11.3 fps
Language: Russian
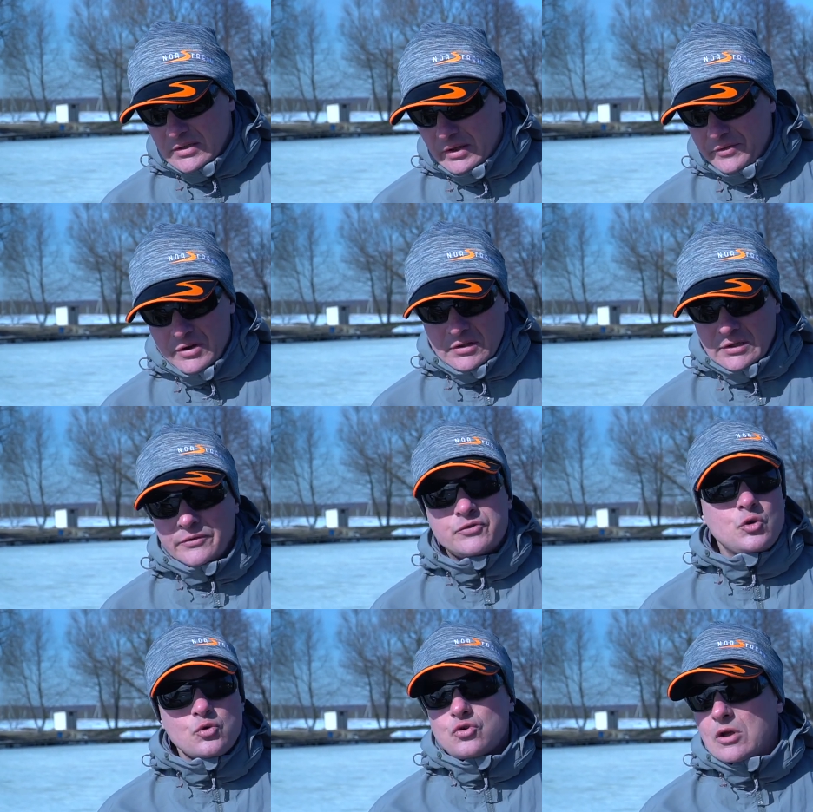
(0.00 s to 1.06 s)
наверное, это
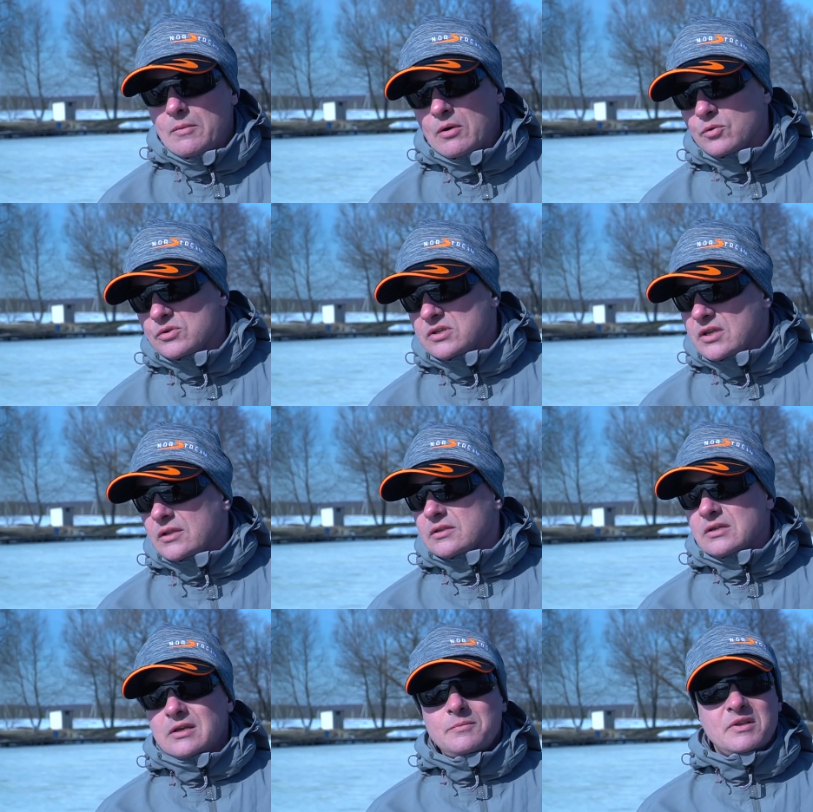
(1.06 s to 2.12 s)
все, что я могу
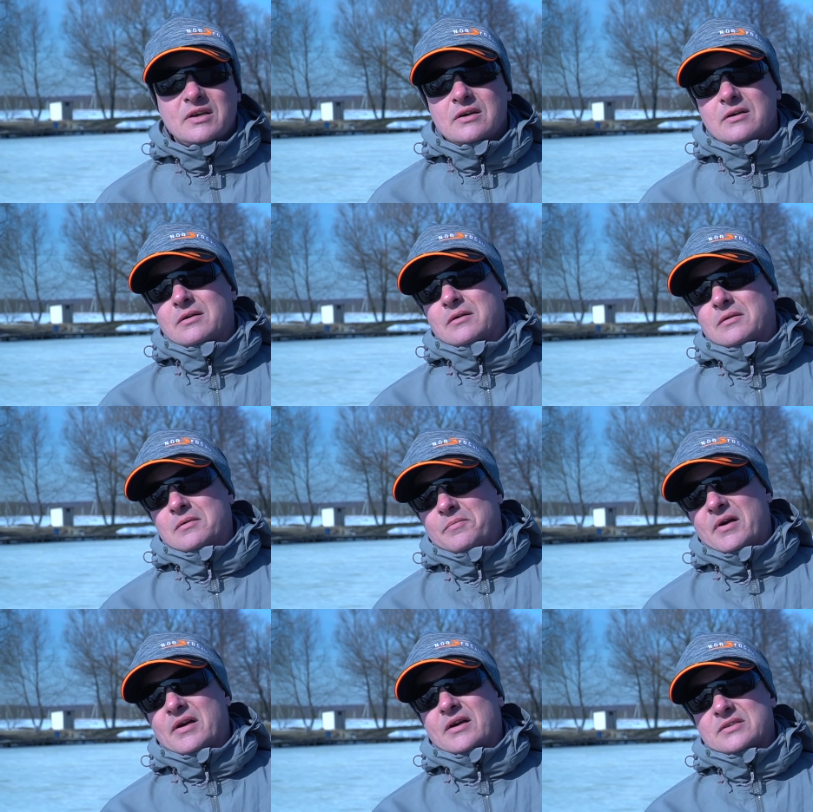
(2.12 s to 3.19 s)
сделать, именно э,
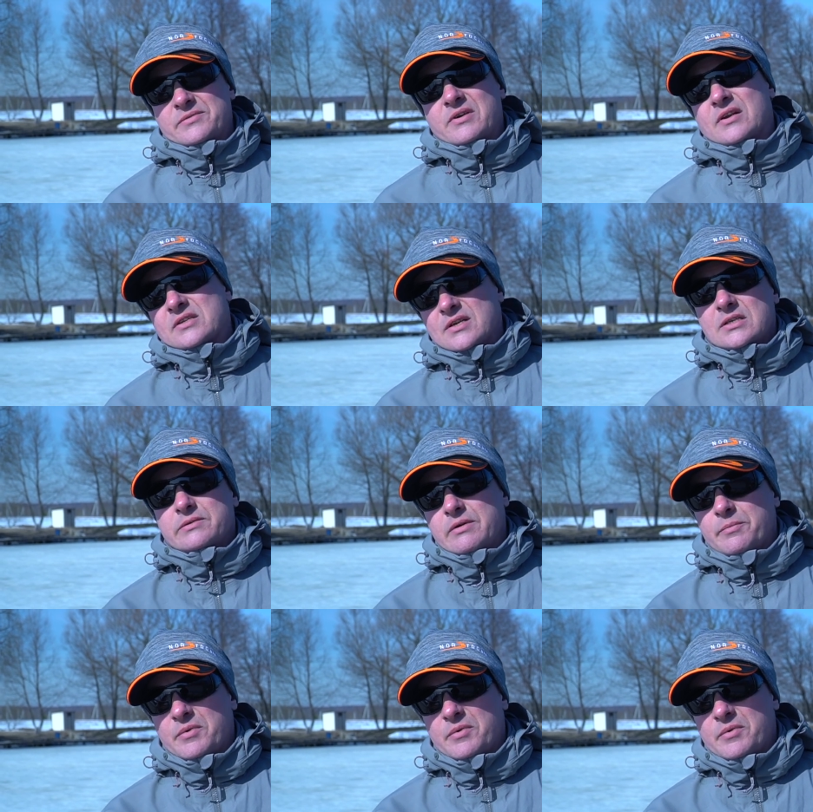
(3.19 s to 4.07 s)
показывая и рассказывая